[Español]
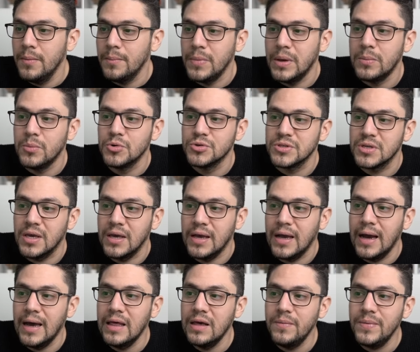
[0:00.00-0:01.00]
Vemos que
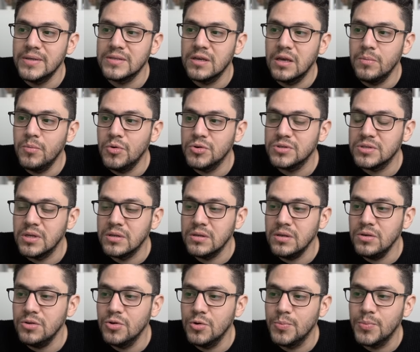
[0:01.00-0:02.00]
cada vez que hemos
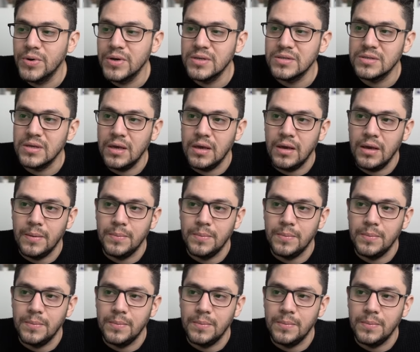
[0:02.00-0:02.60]
tenido pues eh,